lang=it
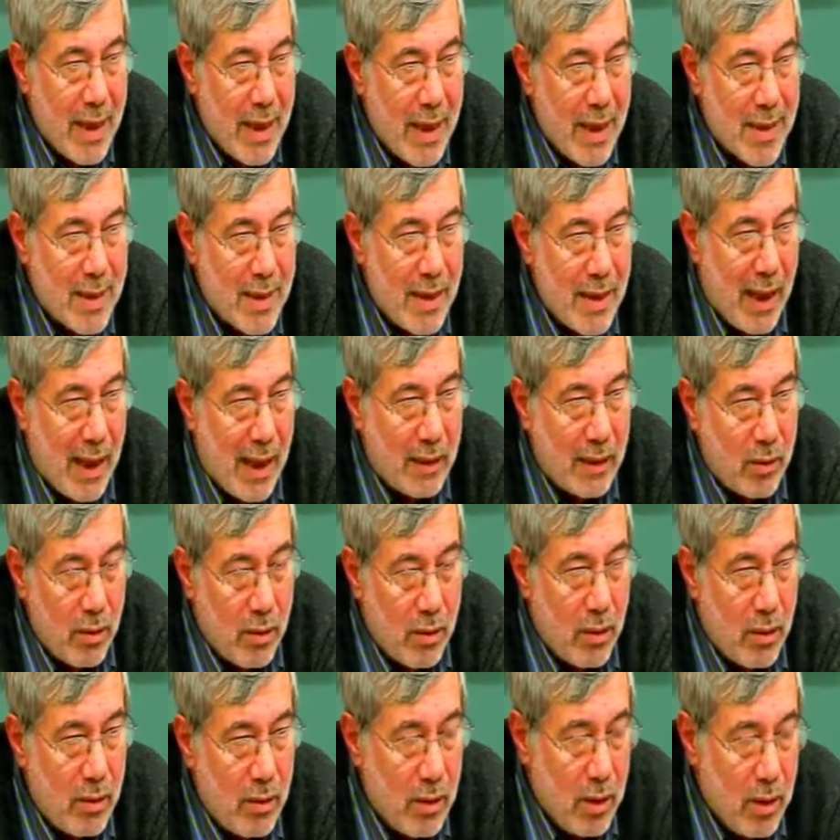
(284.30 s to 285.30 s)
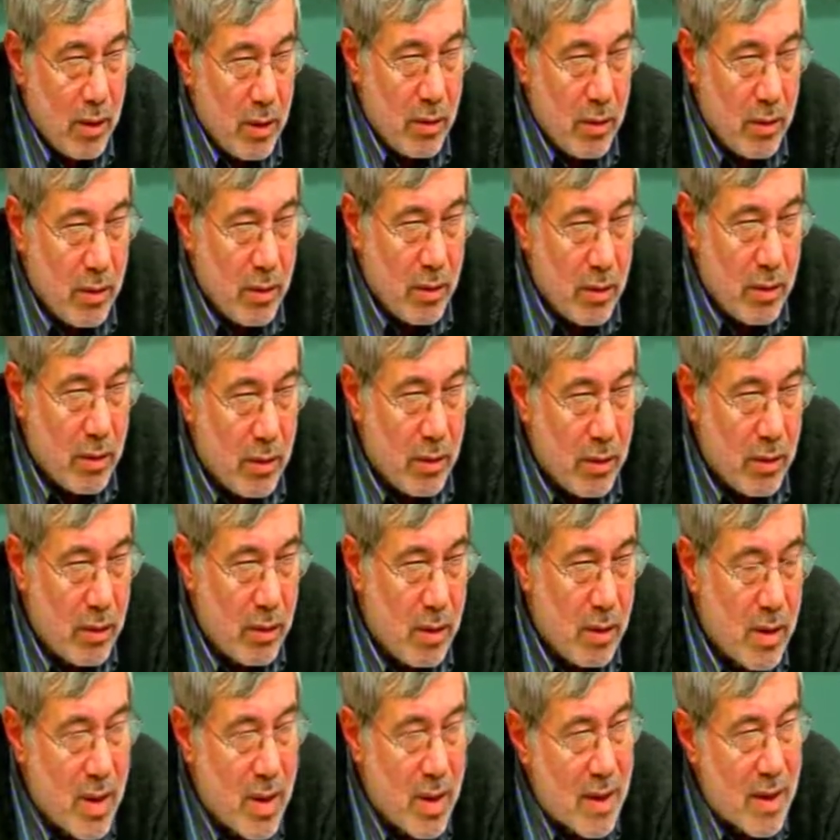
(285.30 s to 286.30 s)
è stato
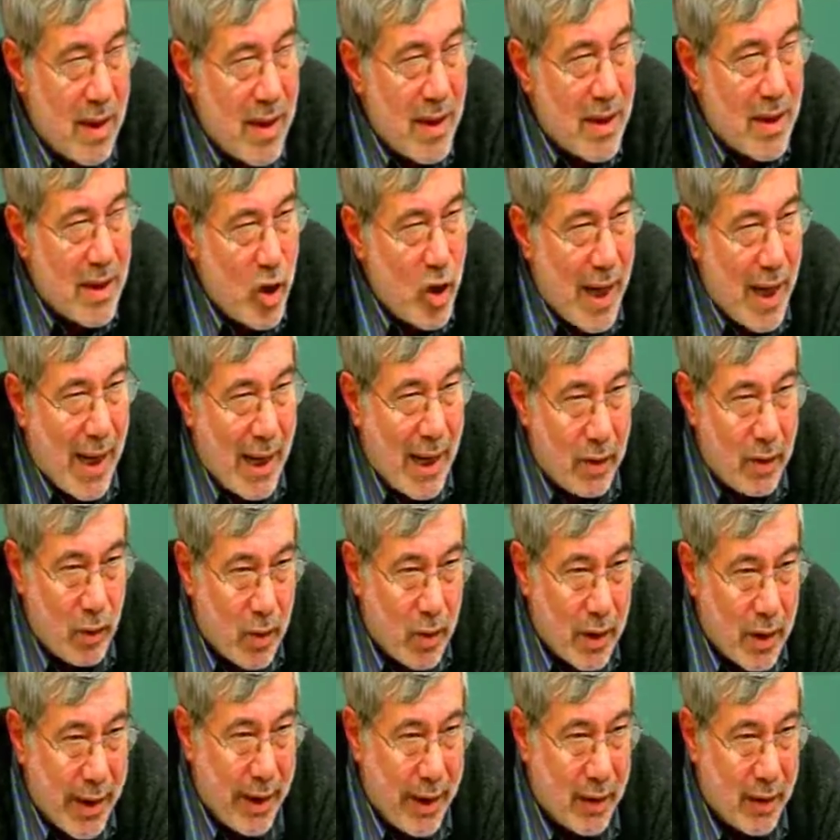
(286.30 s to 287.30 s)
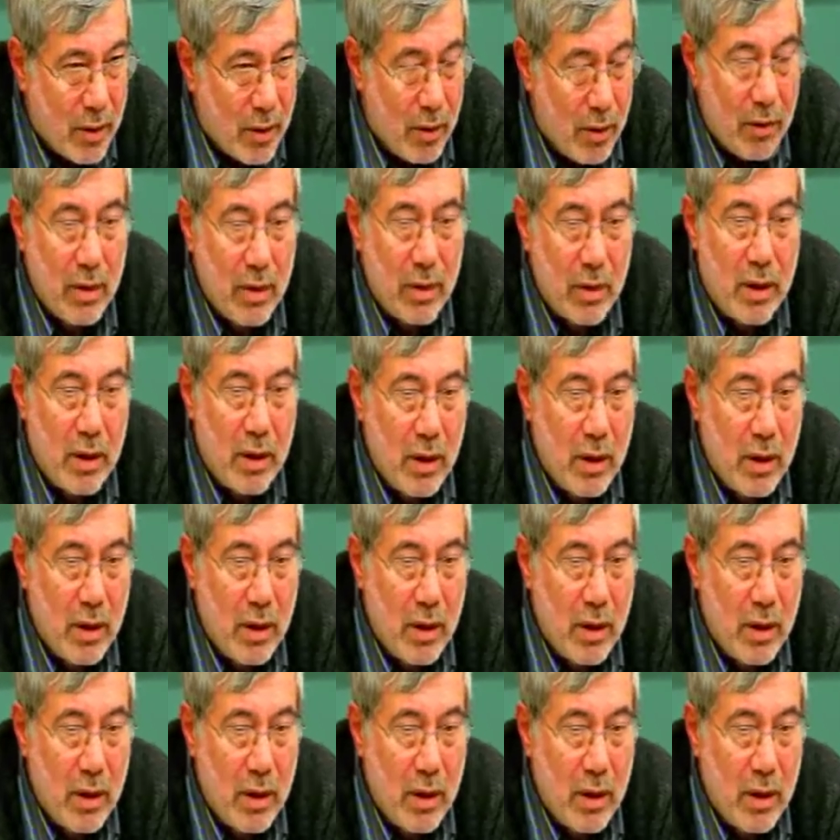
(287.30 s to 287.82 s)
stralciato, credo,